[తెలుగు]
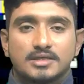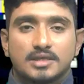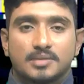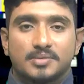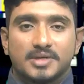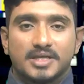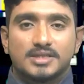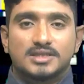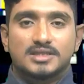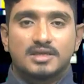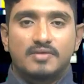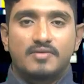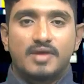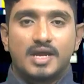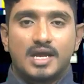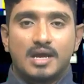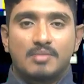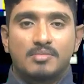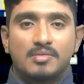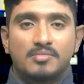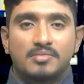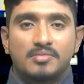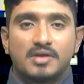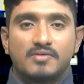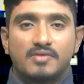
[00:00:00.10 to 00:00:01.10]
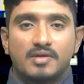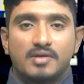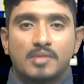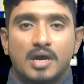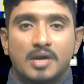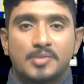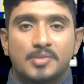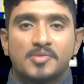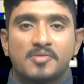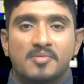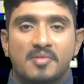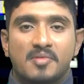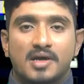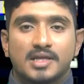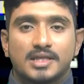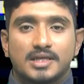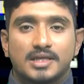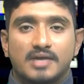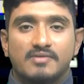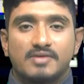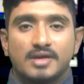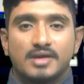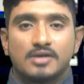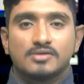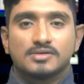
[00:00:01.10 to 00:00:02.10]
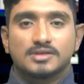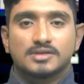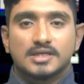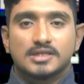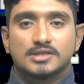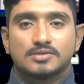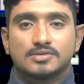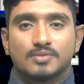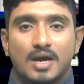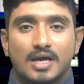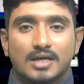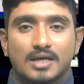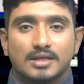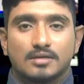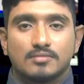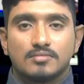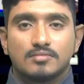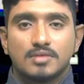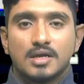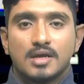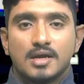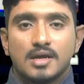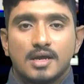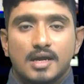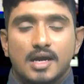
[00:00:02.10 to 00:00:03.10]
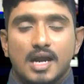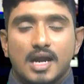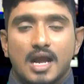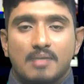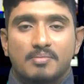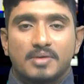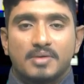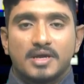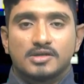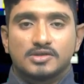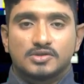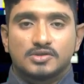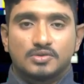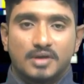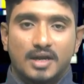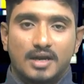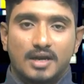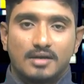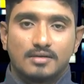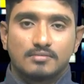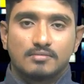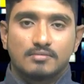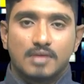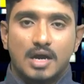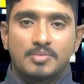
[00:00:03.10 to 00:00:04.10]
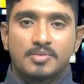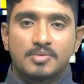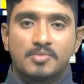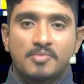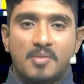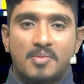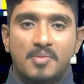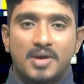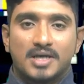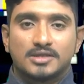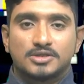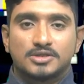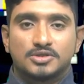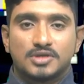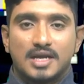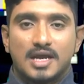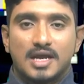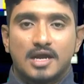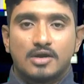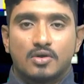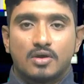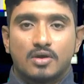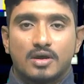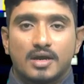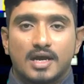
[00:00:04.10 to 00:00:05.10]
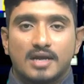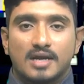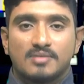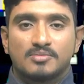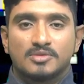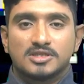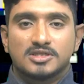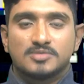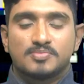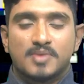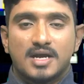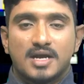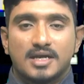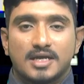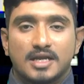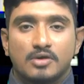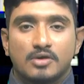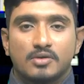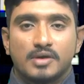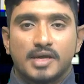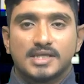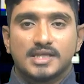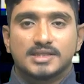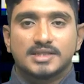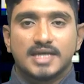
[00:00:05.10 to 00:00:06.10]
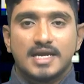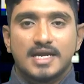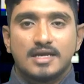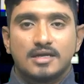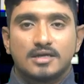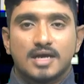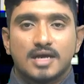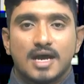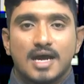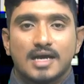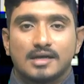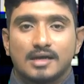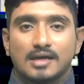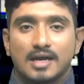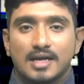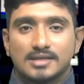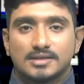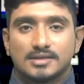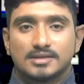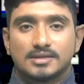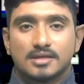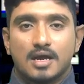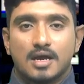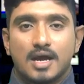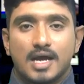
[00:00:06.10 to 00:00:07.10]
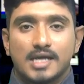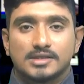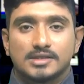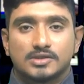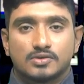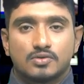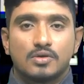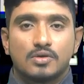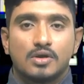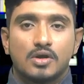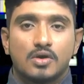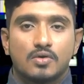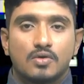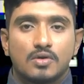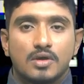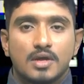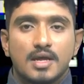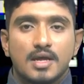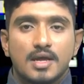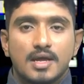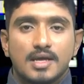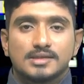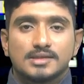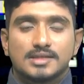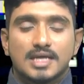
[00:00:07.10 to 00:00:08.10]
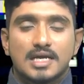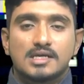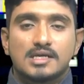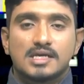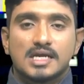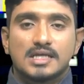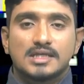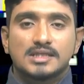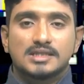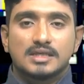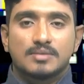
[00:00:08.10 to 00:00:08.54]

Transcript: నమస్తే జబర్దస్త్ టీవీ ఖమ్మం టీవీ మహబూబాబాద్ టీవీ న్యూస్కి స్వాగతం నా పేరు సునీల్ మహబూబాబాద్ జిల్లా డోర్నకల్ మున్సిపాలిటీలోని సెయింట్ అగ్నెస్ హై స్కూల్లో సంక్రాంతి